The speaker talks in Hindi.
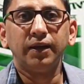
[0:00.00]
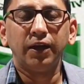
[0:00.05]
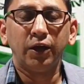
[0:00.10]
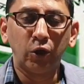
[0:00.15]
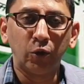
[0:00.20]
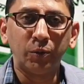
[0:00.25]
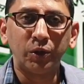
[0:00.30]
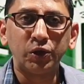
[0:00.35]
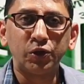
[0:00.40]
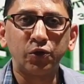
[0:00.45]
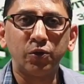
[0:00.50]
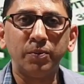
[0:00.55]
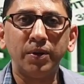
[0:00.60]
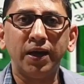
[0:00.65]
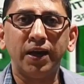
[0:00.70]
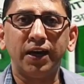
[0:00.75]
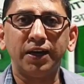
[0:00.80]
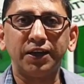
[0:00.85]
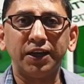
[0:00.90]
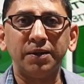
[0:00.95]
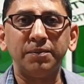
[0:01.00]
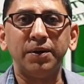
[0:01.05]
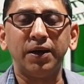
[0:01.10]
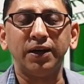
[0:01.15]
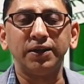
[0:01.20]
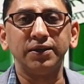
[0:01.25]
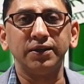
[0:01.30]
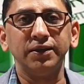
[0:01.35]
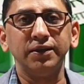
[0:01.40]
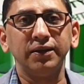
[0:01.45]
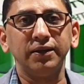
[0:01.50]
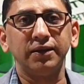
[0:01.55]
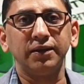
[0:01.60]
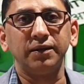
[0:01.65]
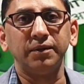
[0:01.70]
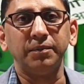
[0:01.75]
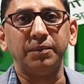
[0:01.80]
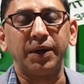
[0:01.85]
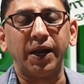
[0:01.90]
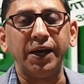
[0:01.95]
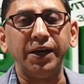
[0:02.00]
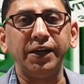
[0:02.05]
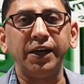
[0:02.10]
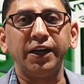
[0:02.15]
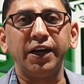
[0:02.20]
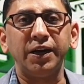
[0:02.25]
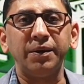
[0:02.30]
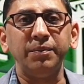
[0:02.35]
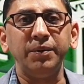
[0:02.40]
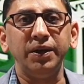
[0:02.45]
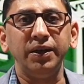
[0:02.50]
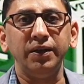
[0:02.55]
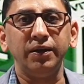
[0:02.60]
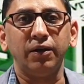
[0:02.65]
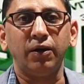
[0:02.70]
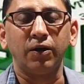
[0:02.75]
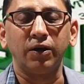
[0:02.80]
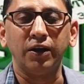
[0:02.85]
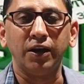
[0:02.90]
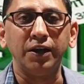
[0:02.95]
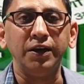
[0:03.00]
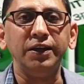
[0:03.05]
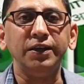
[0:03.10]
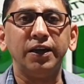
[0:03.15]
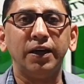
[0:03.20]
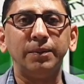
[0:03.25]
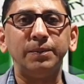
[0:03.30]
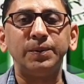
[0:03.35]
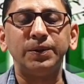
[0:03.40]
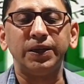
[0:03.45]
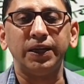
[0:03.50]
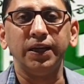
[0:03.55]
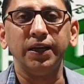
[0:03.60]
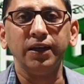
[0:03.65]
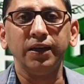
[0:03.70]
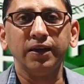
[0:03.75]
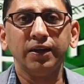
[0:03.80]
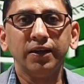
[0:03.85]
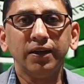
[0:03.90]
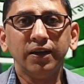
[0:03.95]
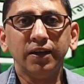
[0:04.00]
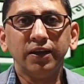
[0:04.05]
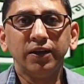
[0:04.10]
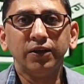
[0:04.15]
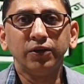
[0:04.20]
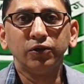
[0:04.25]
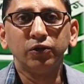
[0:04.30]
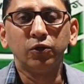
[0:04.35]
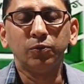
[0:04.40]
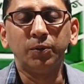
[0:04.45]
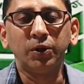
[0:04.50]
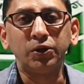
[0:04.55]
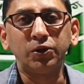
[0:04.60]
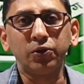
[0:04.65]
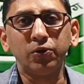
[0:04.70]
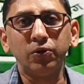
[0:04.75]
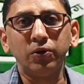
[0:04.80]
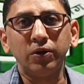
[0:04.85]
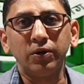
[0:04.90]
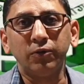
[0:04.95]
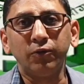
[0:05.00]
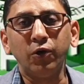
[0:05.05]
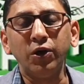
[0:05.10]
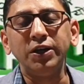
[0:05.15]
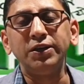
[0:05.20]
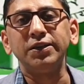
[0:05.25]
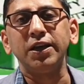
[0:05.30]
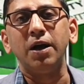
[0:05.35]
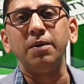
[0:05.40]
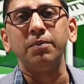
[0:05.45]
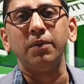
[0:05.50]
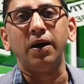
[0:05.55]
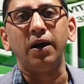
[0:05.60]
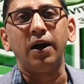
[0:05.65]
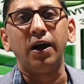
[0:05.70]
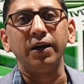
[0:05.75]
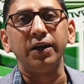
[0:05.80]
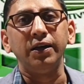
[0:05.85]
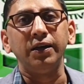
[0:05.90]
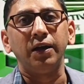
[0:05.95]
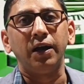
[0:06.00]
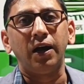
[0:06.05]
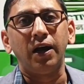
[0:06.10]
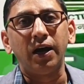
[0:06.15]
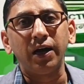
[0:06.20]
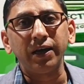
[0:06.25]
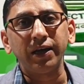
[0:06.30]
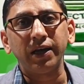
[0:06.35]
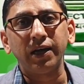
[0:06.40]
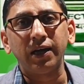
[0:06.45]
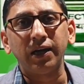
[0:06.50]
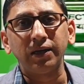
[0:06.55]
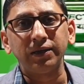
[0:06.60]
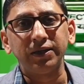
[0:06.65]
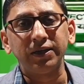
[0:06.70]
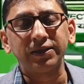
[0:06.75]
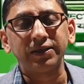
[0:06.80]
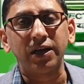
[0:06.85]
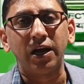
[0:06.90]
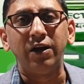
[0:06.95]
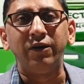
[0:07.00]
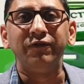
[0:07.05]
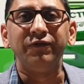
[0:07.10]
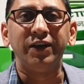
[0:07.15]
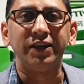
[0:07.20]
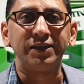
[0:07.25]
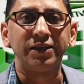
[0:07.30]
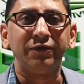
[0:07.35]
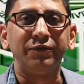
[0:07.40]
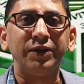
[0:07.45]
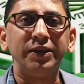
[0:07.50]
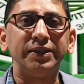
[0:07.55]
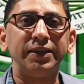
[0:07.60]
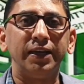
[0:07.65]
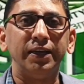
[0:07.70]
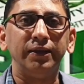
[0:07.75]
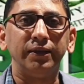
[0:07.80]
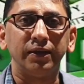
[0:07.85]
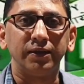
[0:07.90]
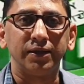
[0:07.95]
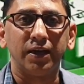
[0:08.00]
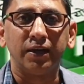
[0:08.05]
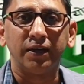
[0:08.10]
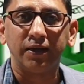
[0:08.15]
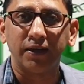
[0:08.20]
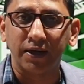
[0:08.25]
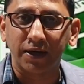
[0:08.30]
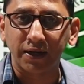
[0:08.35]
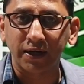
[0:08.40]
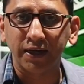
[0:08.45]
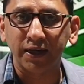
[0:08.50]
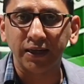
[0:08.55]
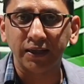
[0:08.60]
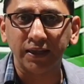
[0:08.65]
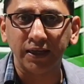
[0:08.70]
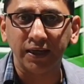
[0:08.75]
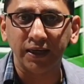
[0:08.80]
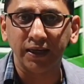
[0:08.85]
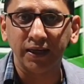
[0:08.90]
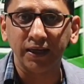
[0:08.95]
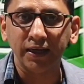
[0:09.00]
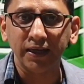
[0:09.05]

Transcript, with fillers: हेलो बच्चों मैं आर के एम हाजन ब्राइट एकेडमी और लर्निंग हब से तो बच्चों वो एग्ज़ाम आखिर आ गया जिसका हम बेसब्री से इंतज़ार कर रहे थे